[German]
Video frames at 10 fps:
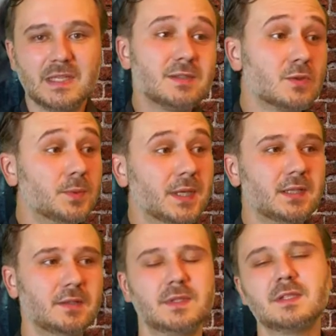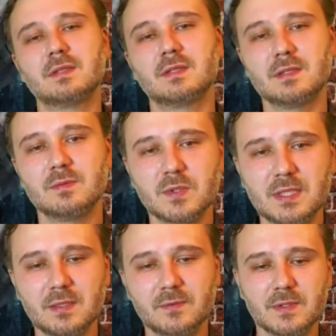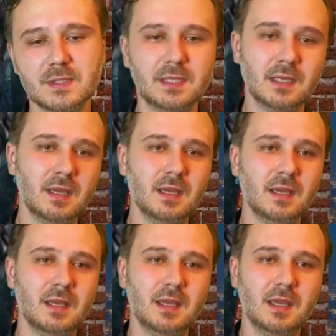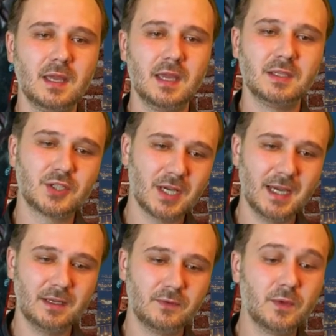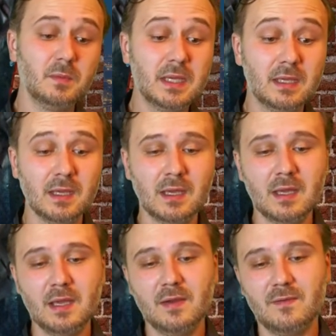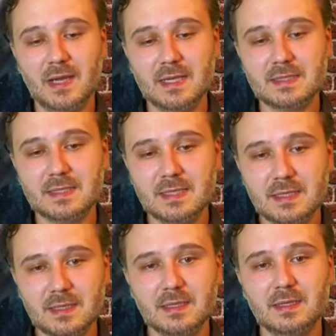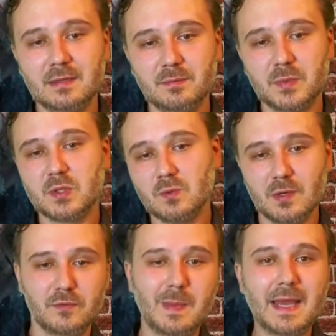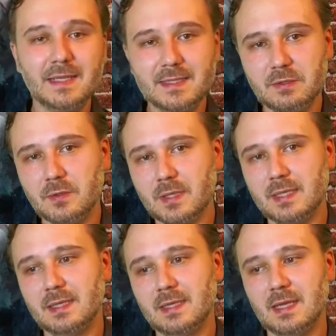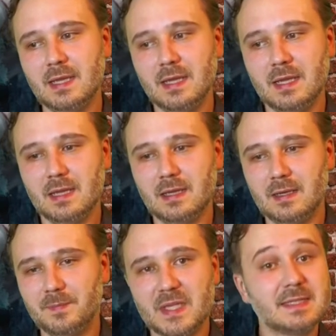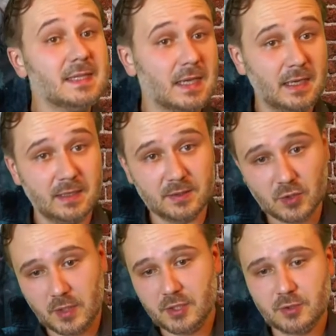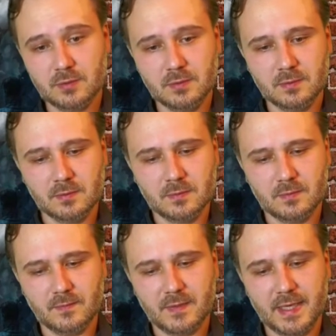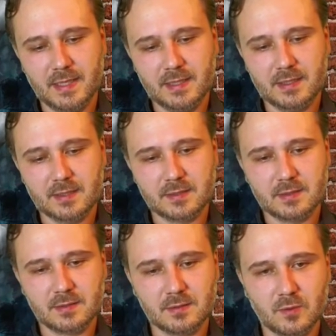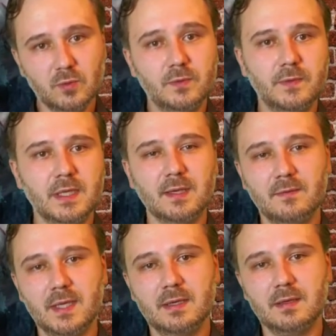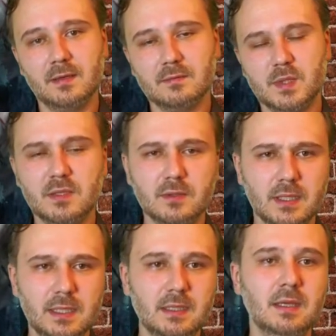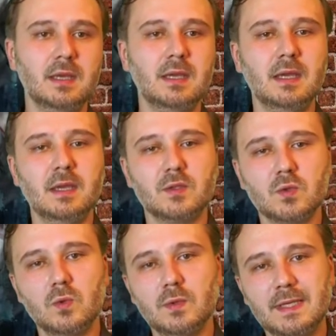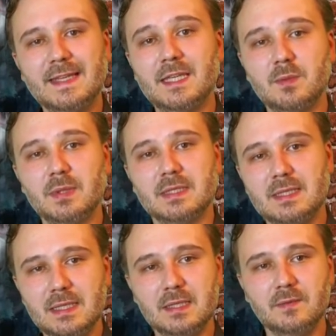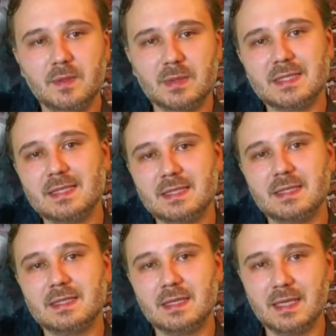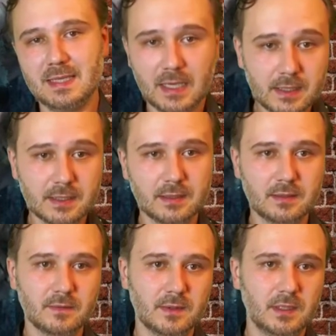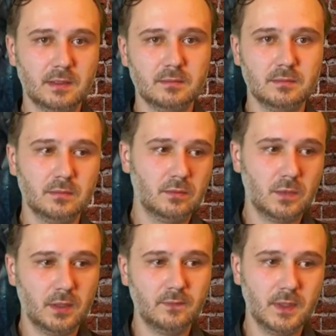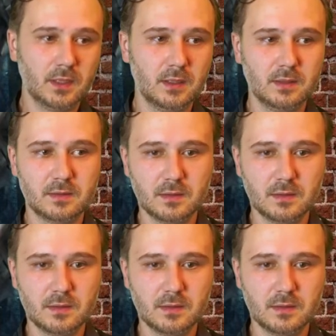ist subjektiv. Das, das muss jeder für sich entscheiden. Für mich war es hier in Bezug auf meine Theorien ähm, jetzt nicht eine Enttäuschung, weil ich es gut finde, wenn Theorien so nicht passieren, wie man sie sich gedacht hat, weil dann wäre es